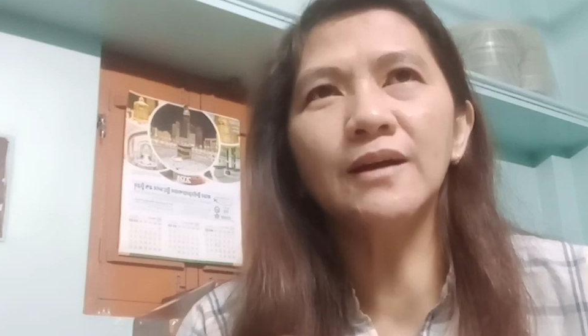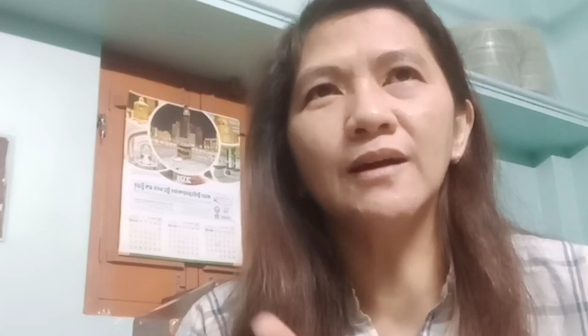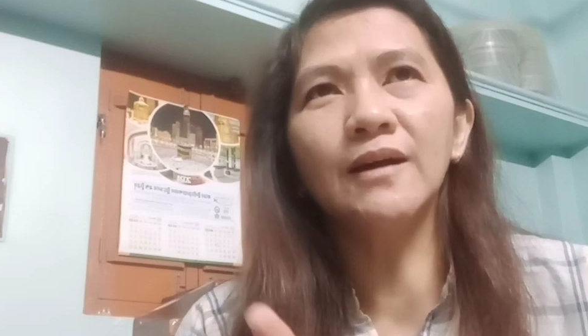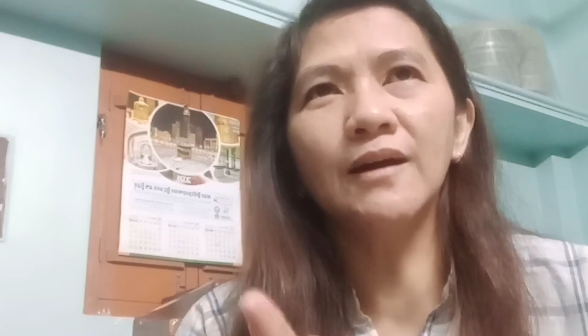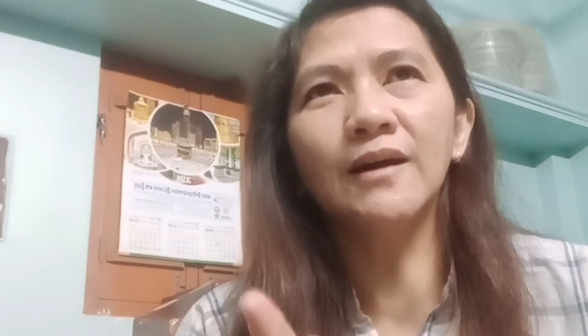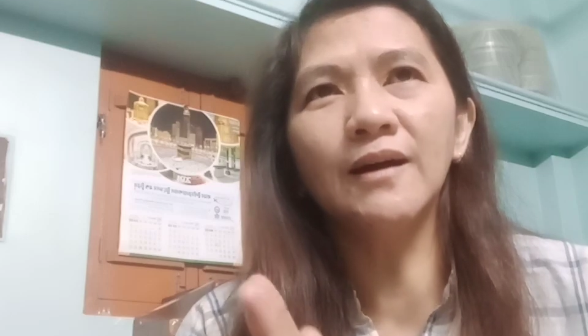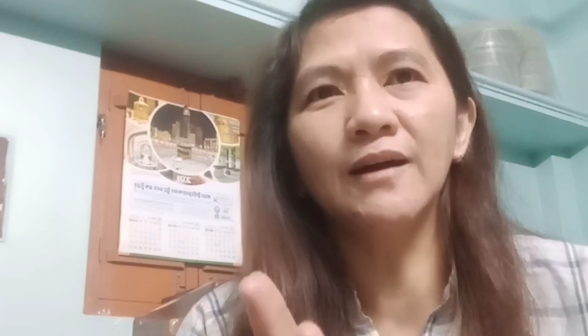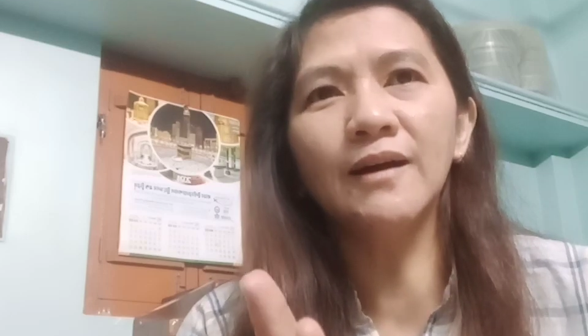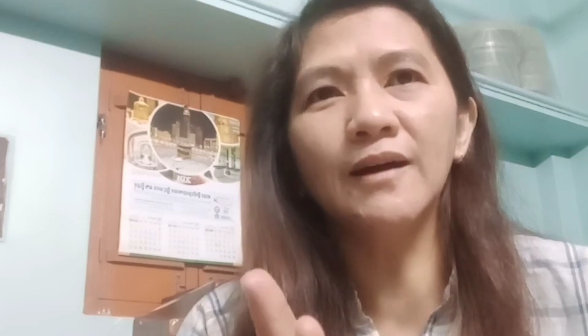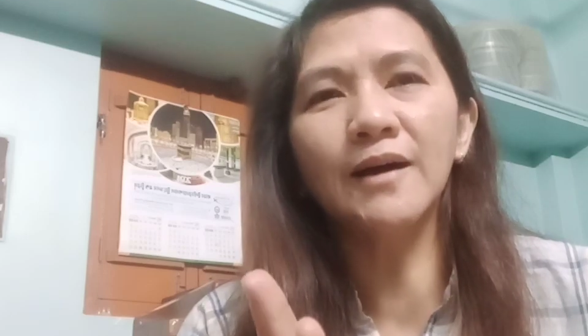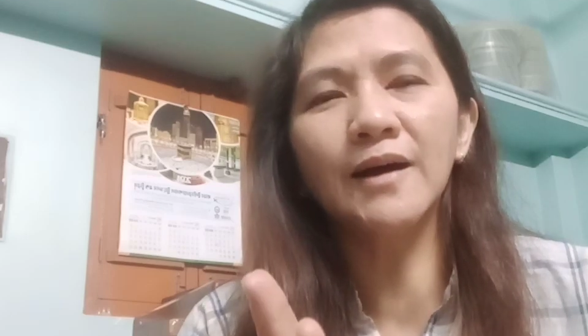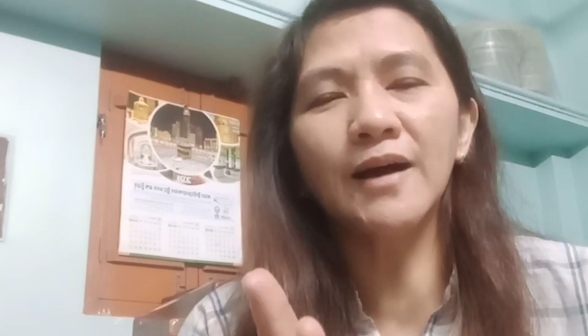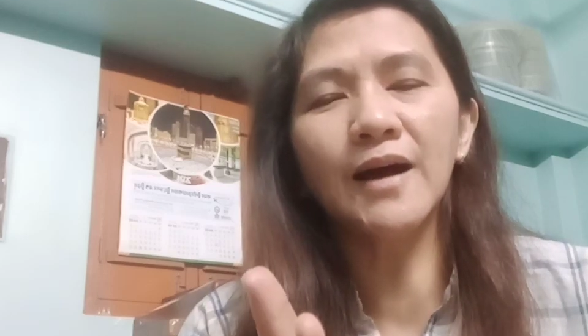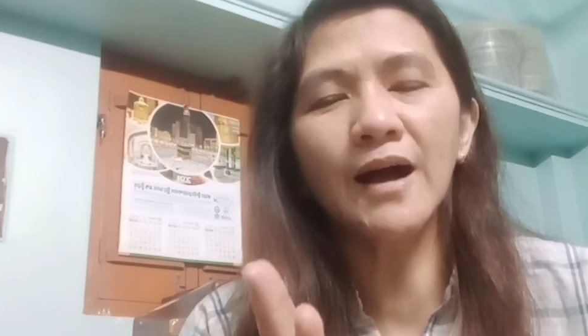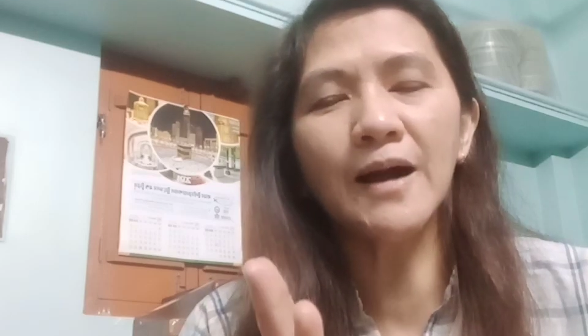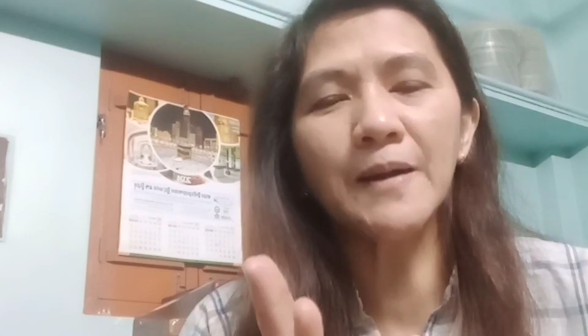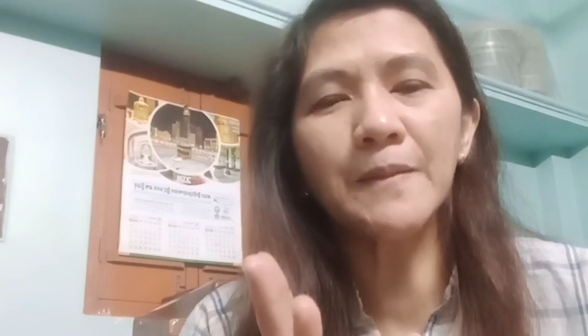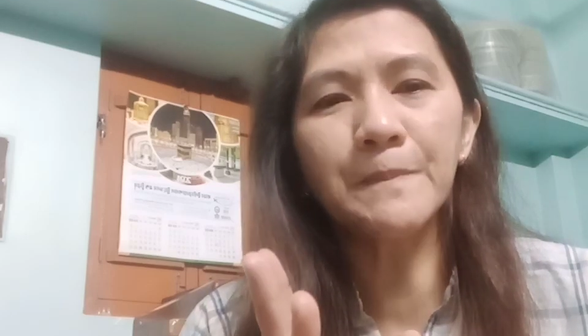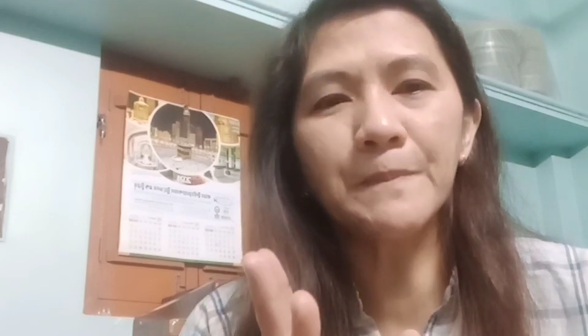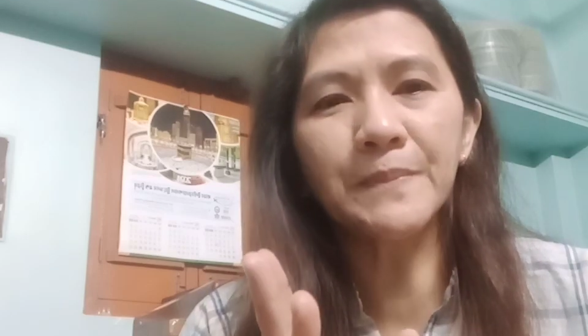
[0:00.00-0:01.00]
uh,
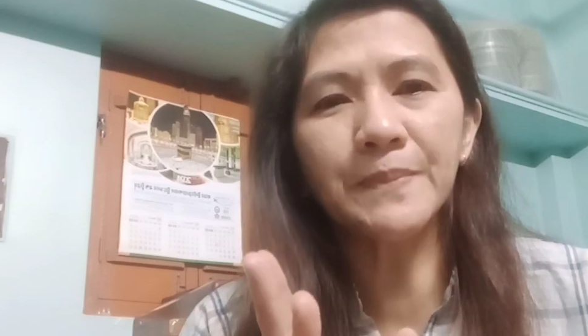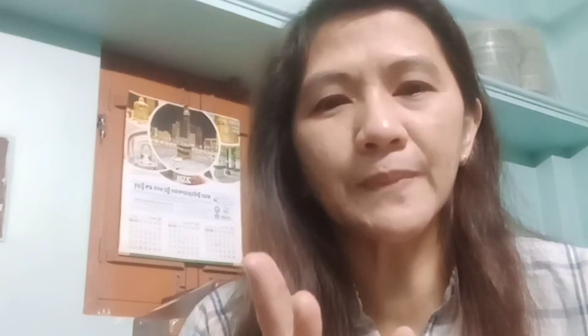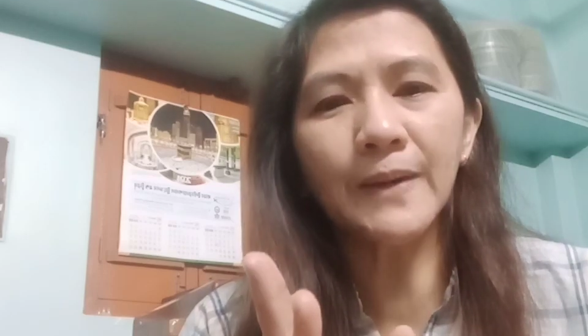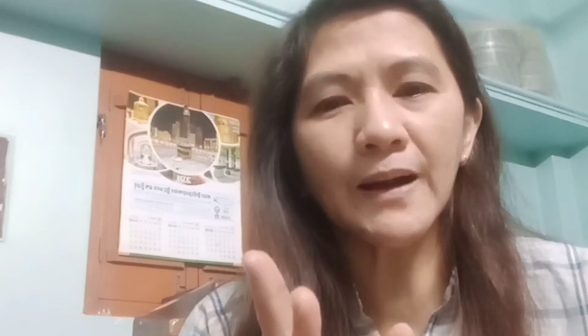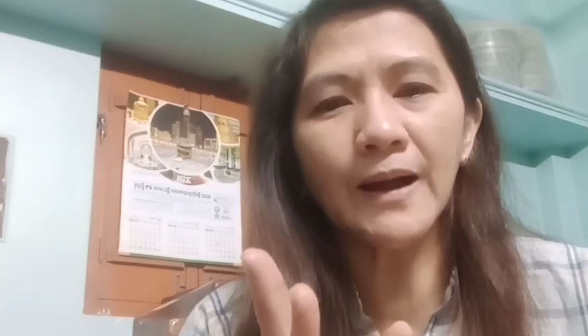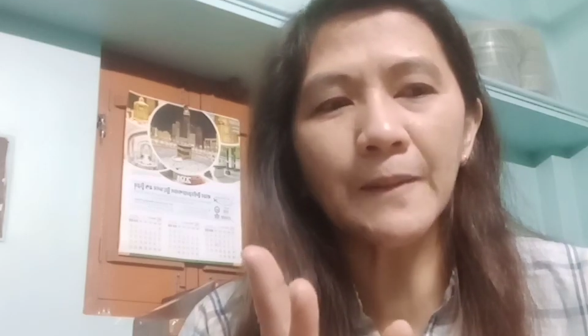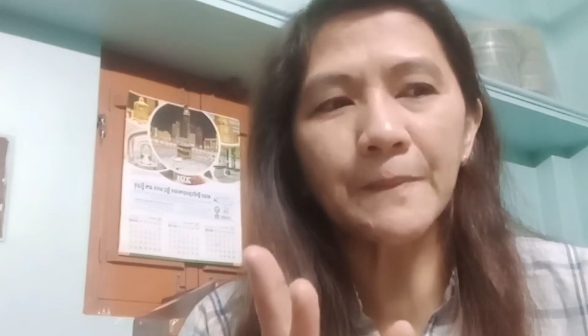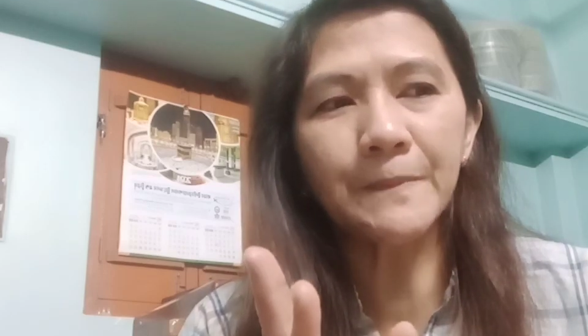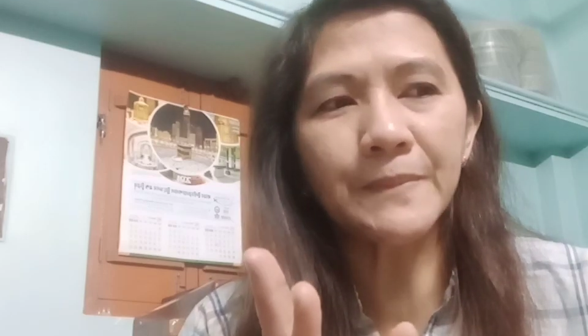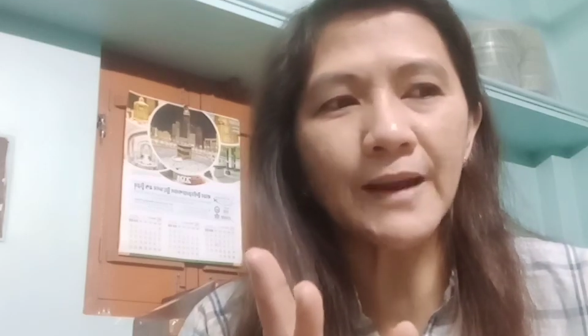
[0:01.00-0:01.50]
ang, ang